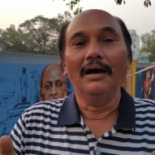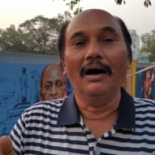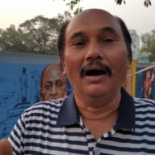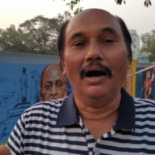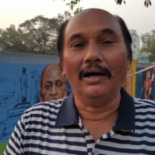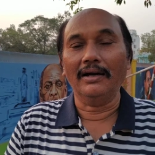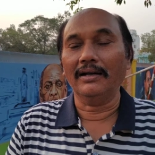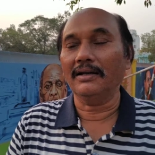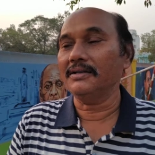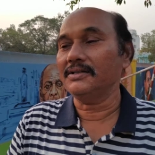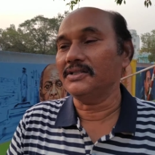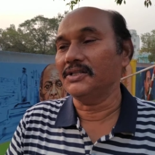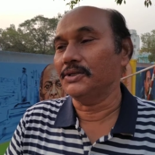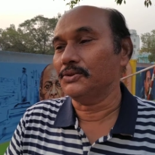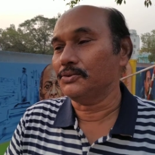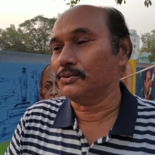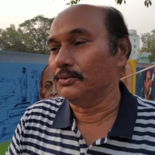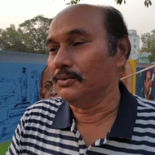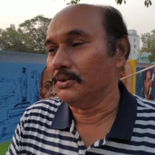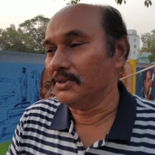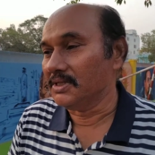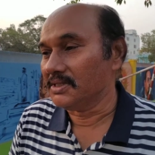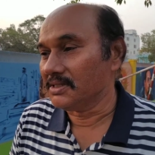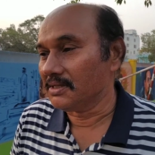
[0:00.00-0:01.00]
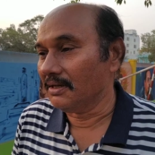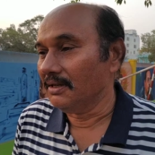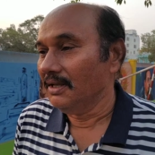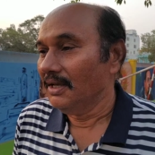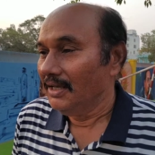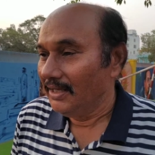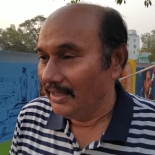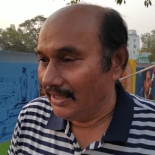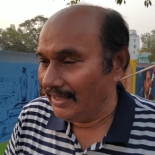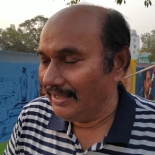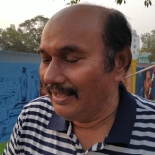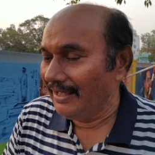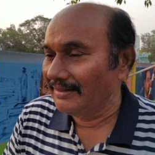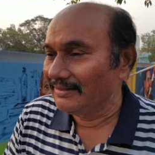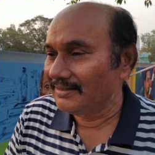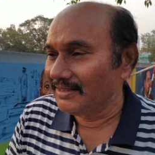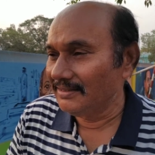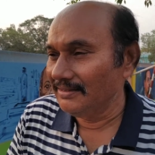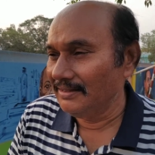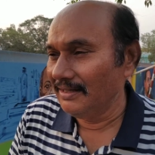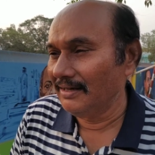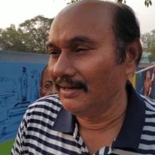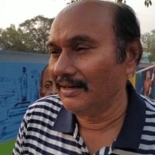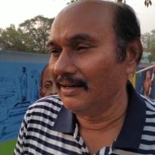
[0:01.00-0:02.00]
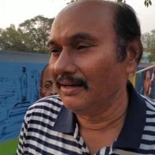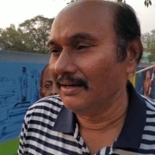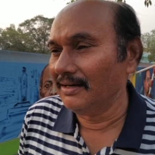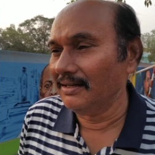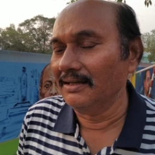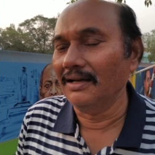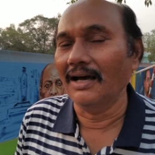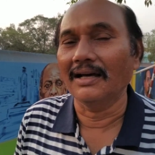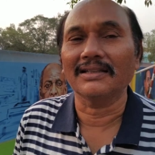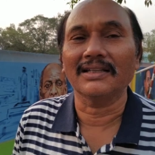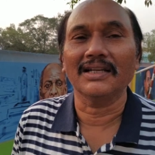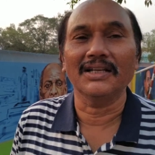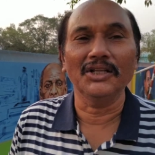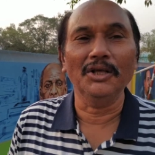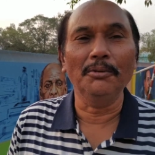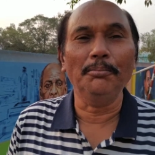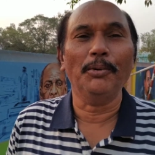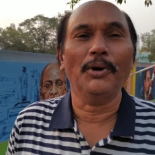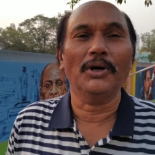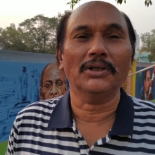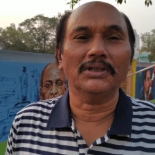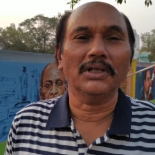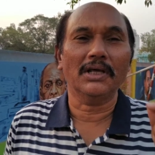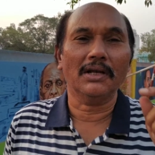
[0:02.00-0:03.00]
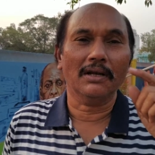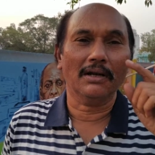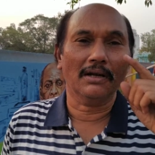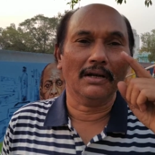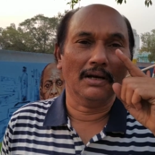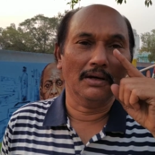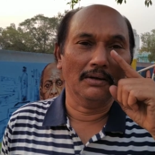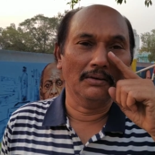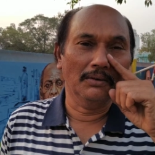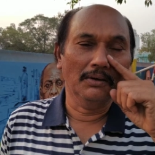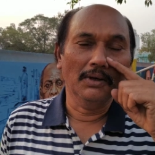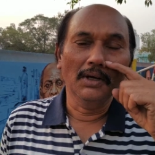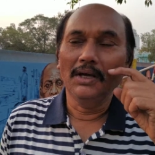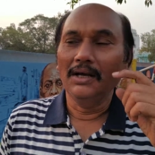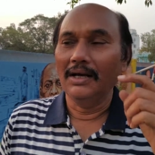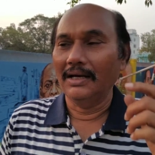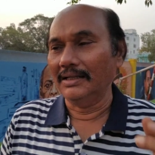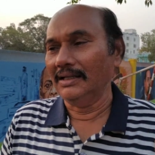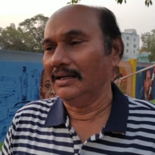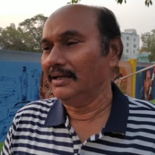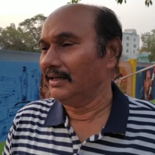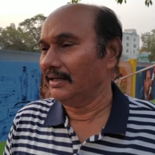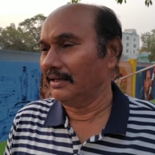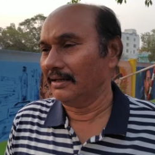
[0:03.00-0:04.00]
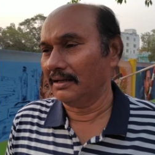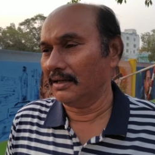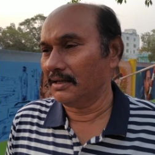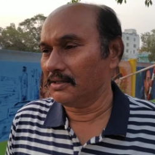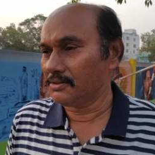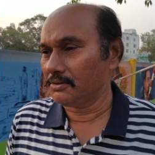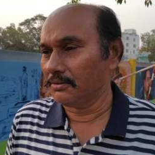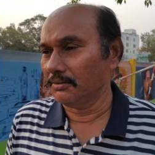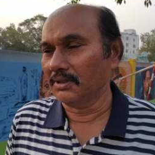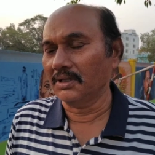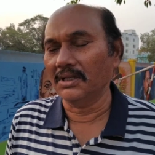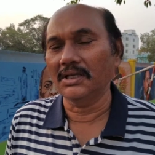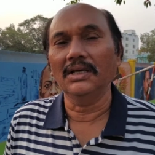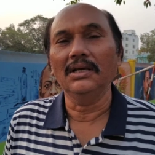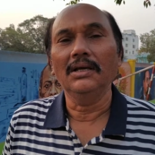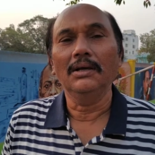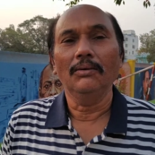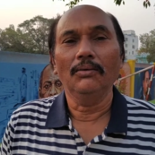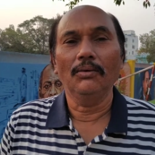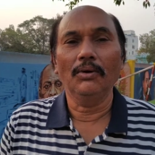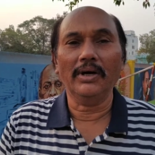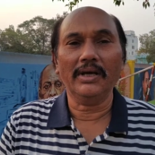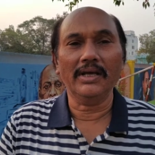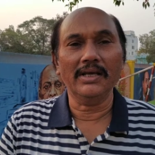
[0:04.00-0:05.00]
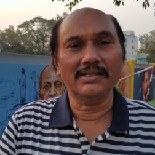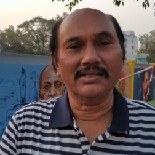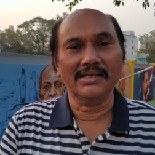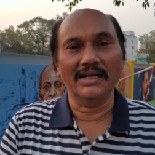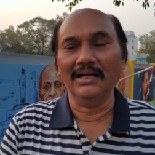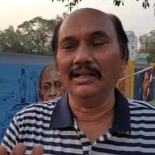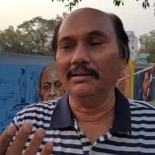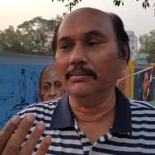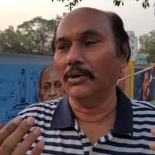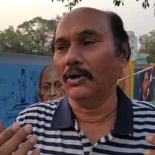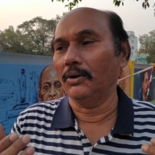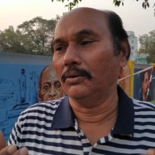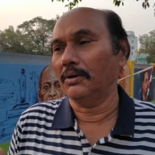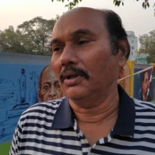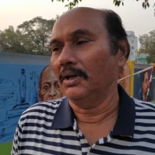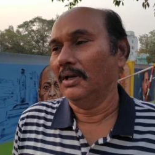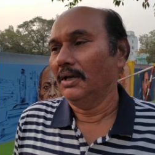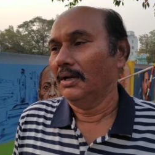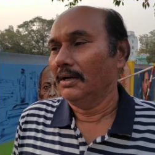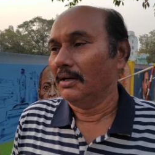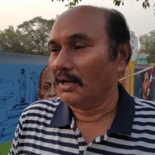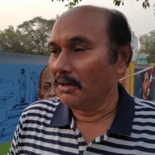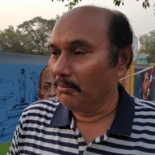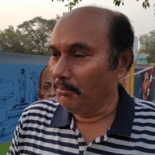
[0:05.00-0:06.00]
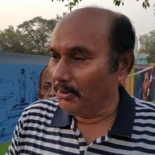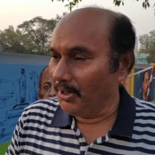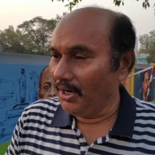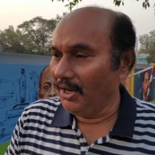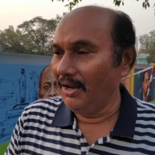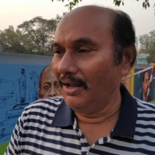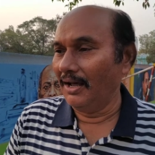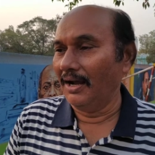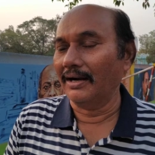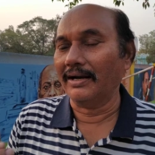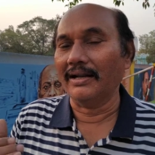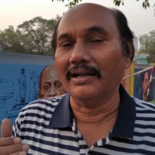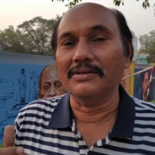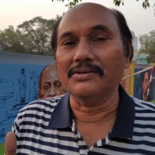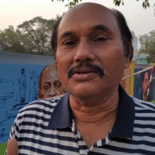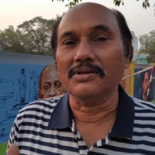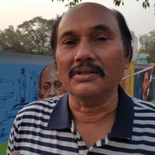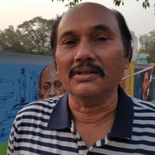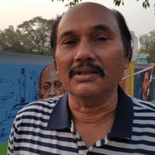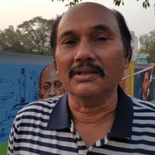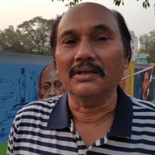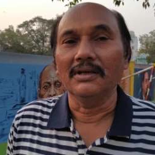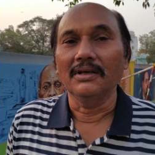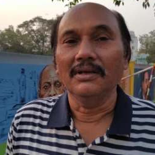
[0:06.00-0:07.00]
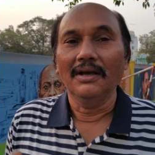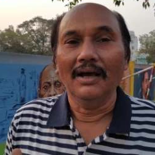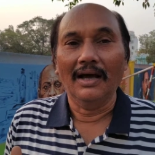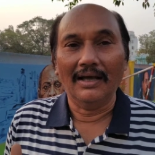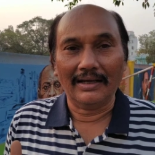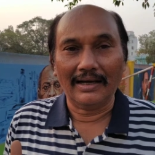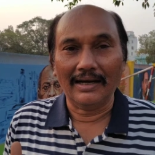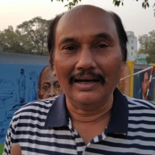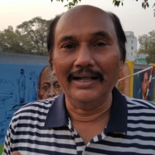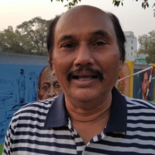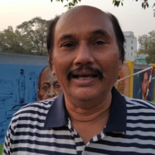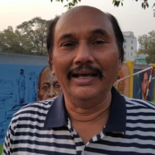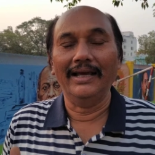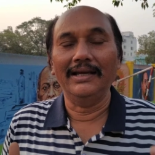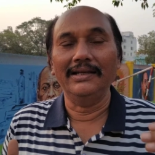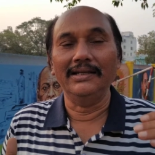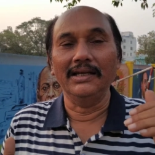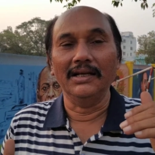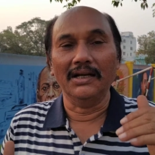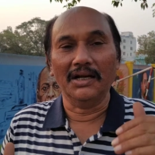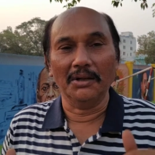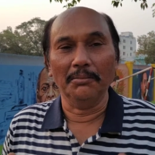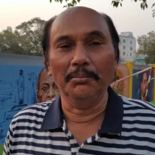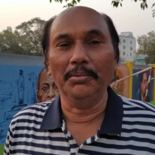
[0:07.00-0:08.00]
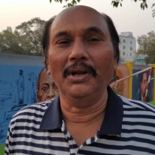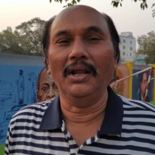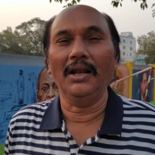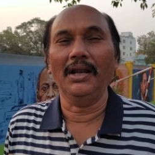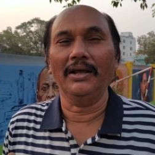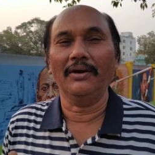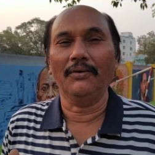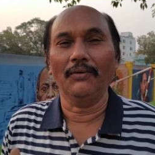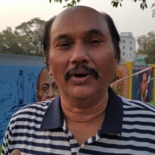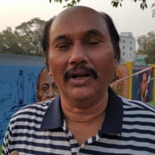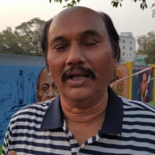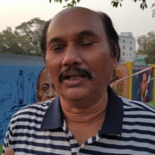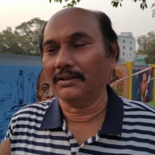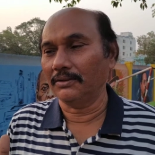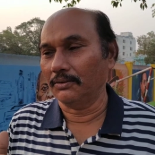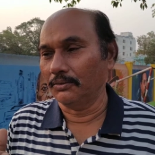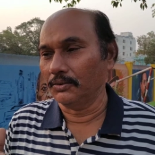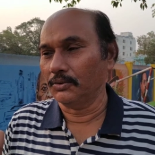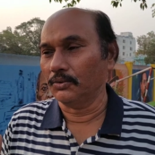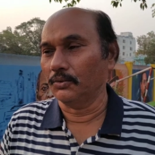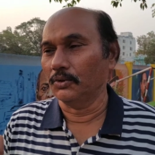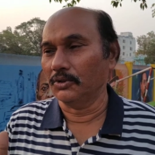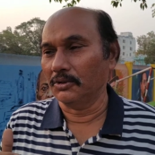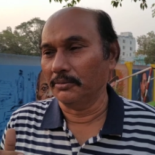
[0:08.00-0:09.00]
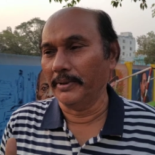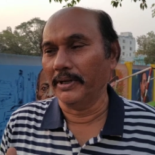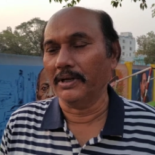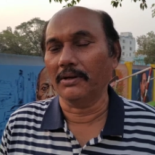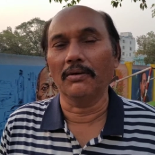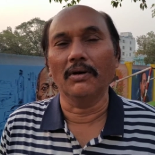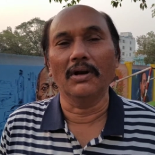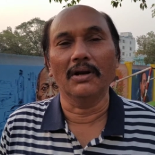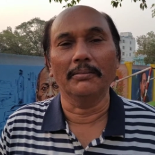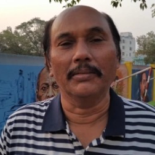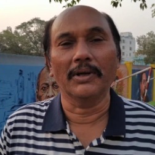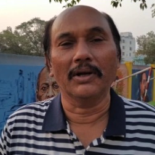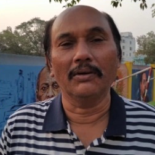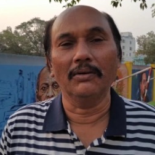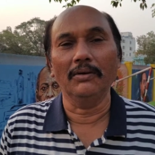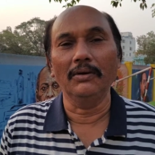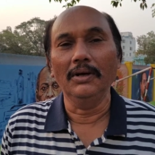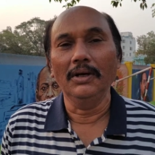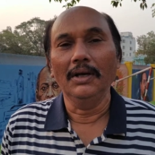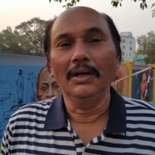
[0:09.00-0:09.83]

ఆర్డర్స్ తీసుకుని చేశాడు ఏ అంత ఇదేంటండి అతను ఏదో పోతానన్నాడు అతనికి ఇంట్రెస్ట్ ఉంది ఓకే సెండ్ అవుట్ ట్రిబ్యునల్ ఆర్డర్ ఇచ్చింది అక్కడే ఈ ట్రిబ్యునల్ని కూడా కొంచెం గుర్తుపెట్టుకోవాలి మనం